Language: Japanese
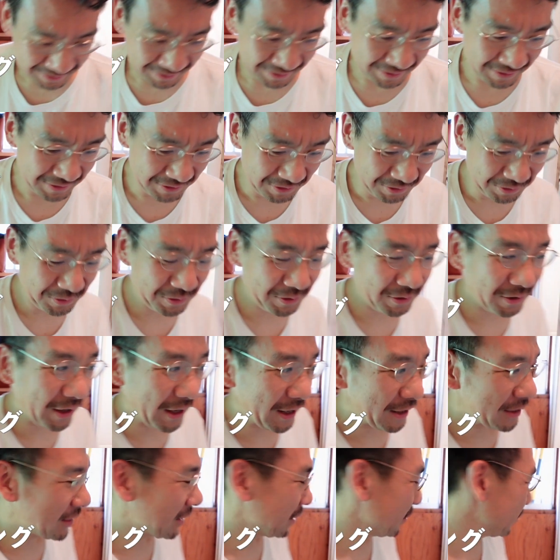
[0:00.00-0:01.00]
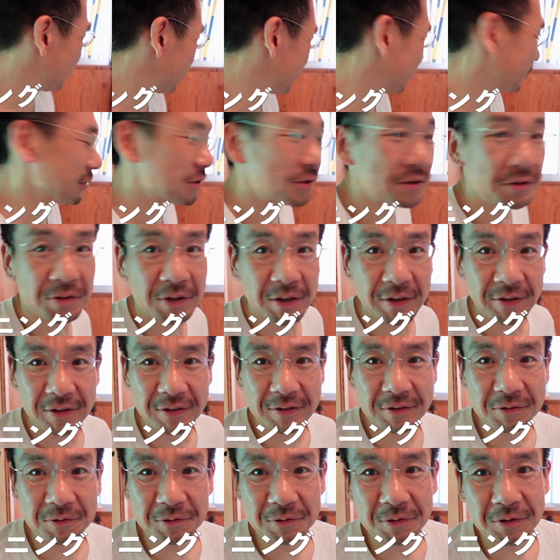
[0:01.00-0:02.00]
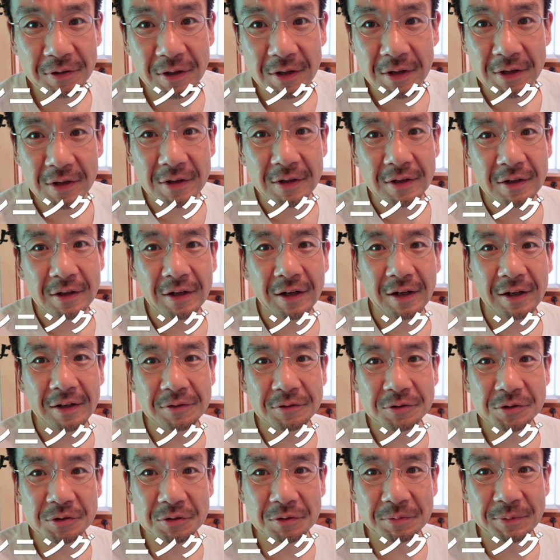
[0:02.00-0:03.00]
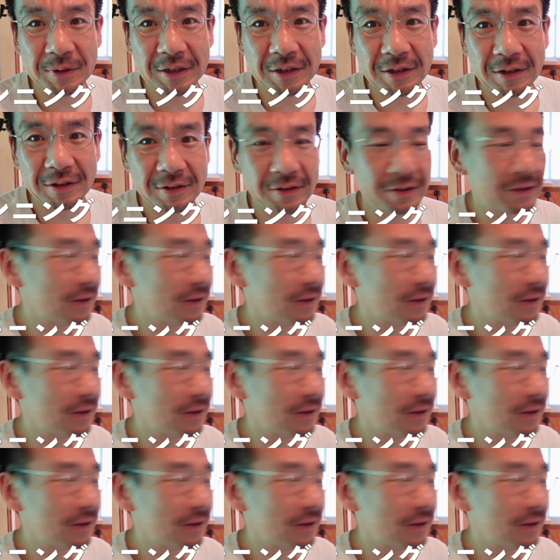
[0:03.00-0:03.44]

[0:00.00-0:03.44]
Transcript: えー、ちょっと配管の掃除とかねいろいろあのちょっとまだやんな